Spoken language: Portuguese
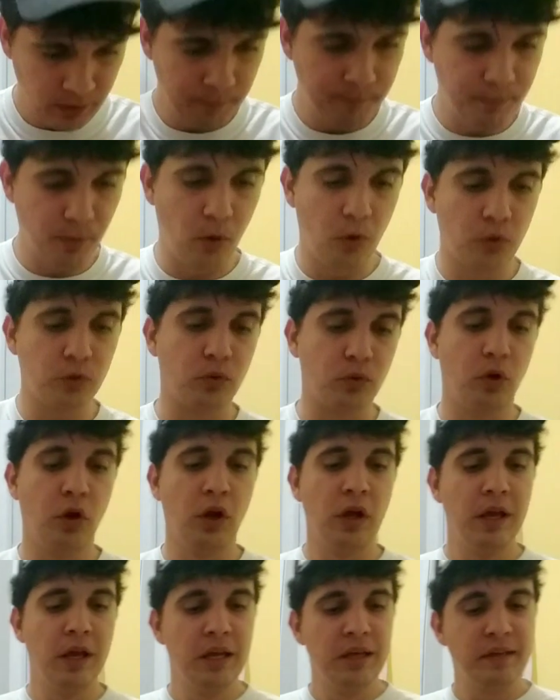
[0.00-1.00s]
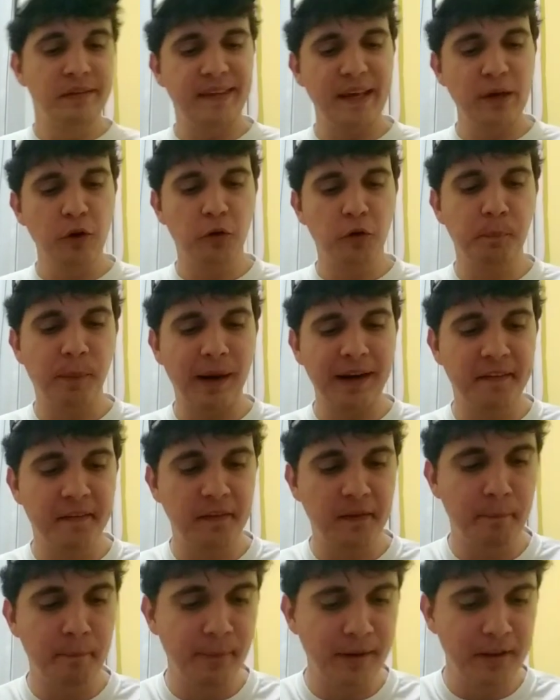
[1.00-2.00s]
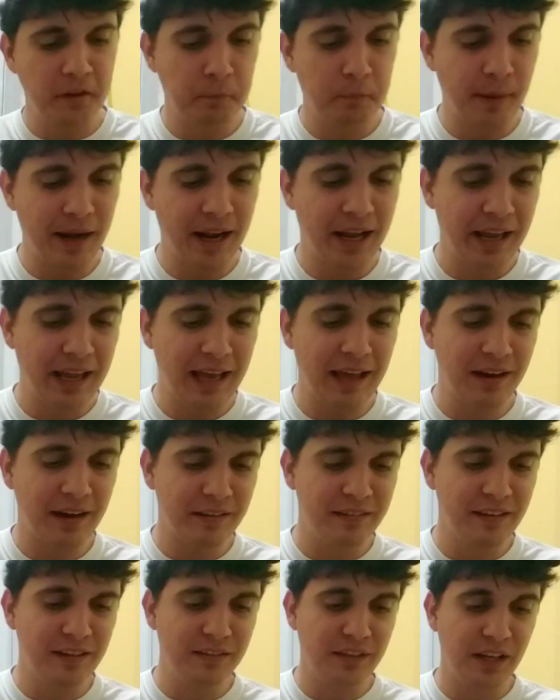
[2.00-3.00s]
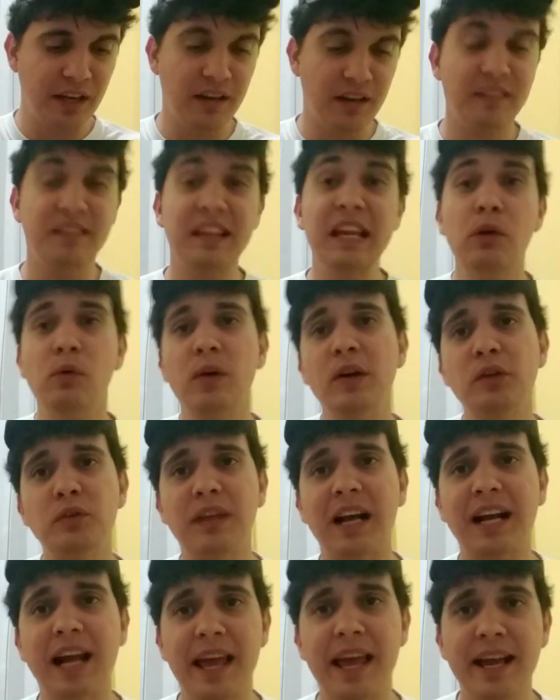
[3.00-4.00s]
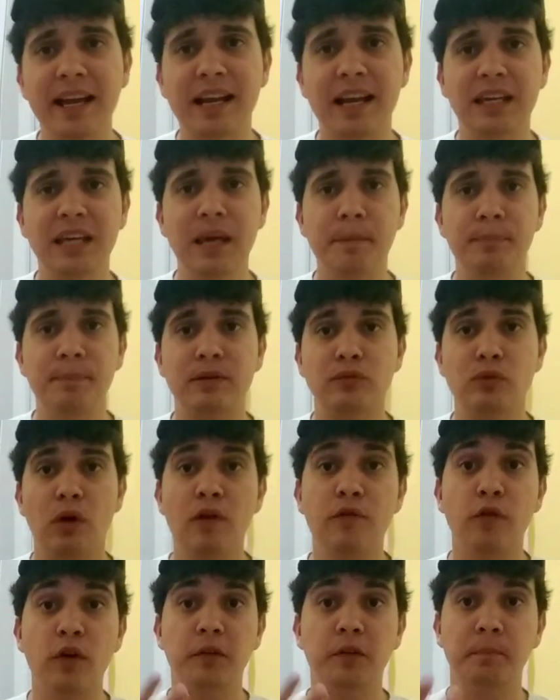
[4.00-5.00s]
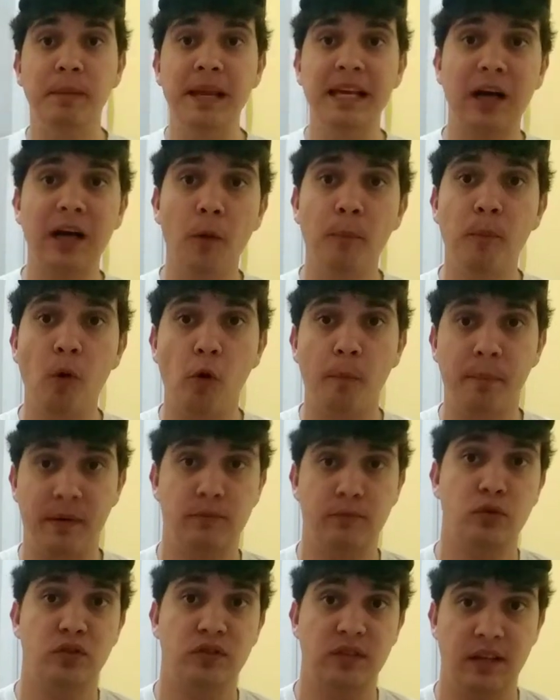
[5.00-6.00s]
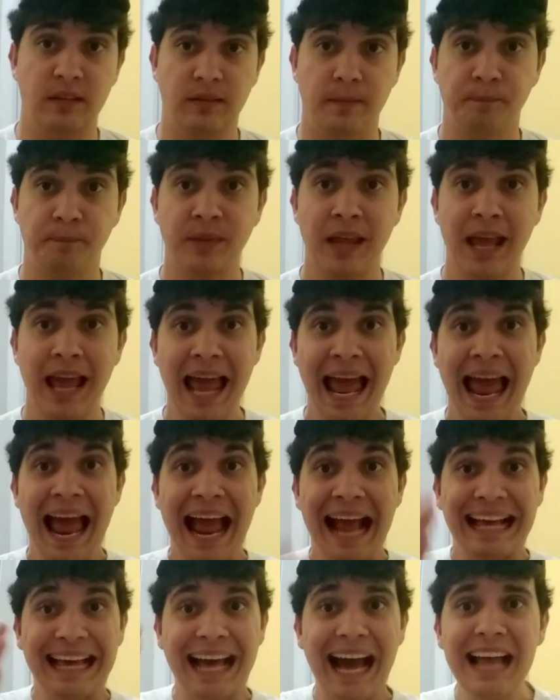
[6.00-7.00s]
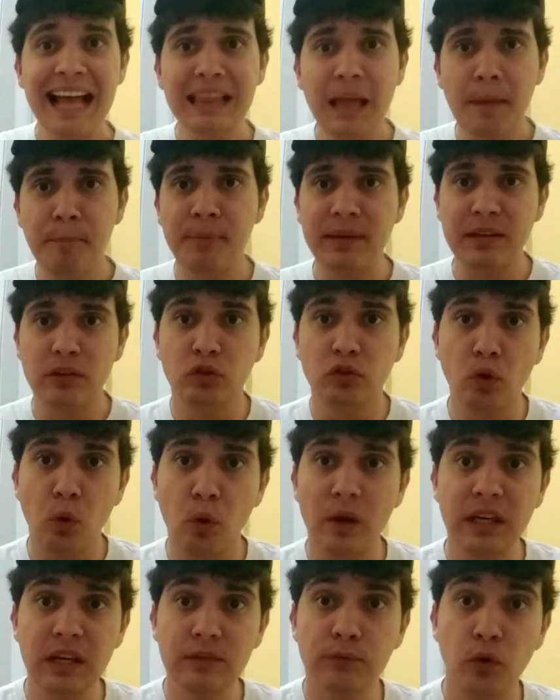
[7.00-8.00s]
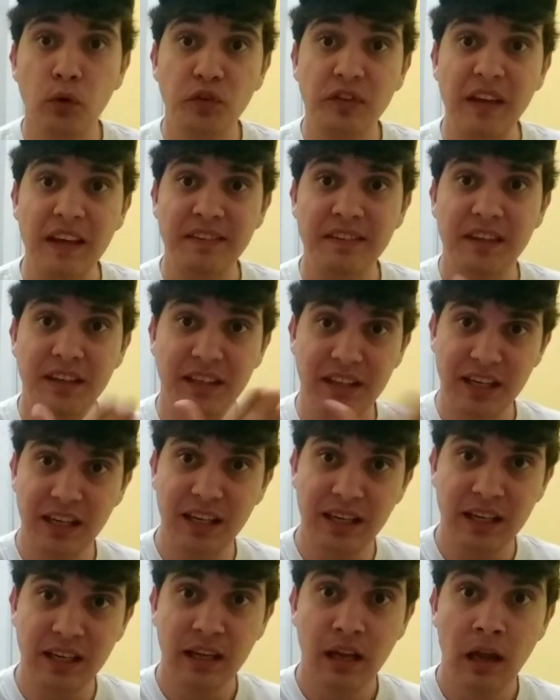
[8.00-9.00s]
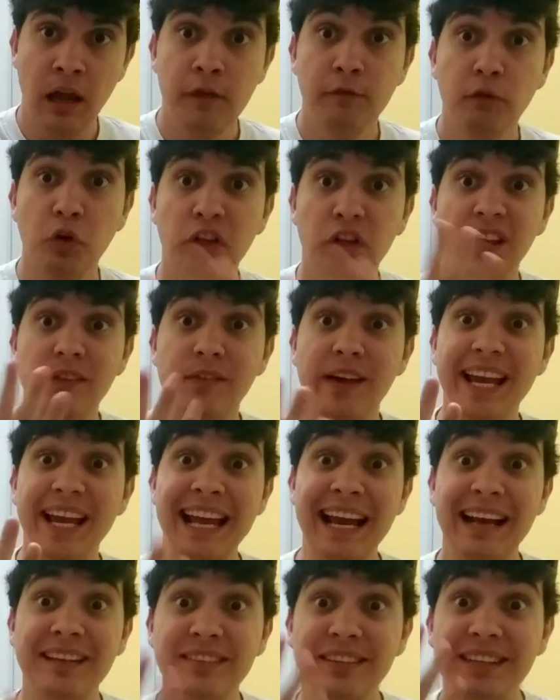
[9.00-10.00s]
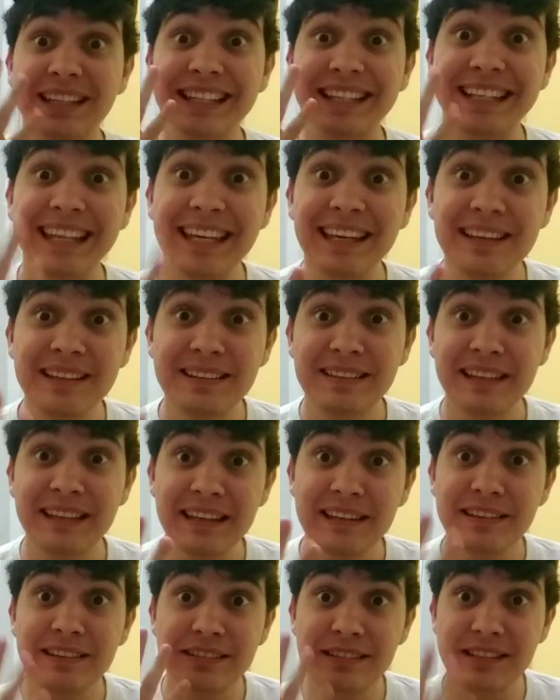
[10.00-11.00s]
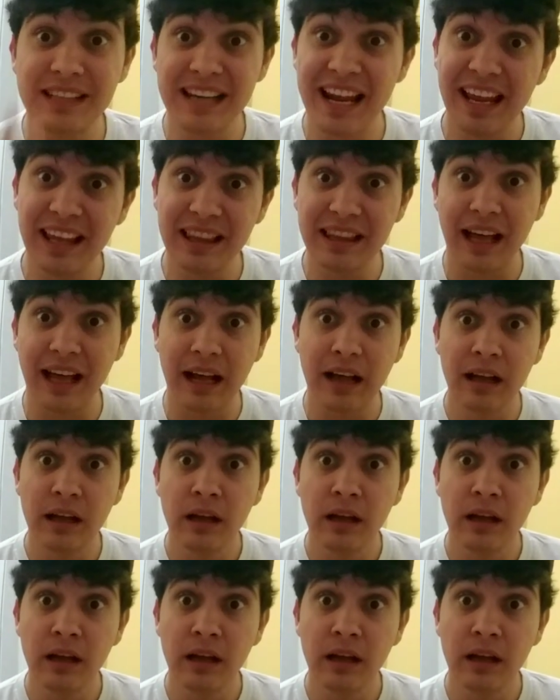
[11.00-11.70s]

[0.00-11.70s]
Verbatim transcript: Pronto. Siga os participantes para ganhar as estrelas. Enquanto tá carregando aqui, pessoal, eu vou explicar um pouco para vocês. Cada pessoa que você seguir, você vai ganhar as 15 estrelas.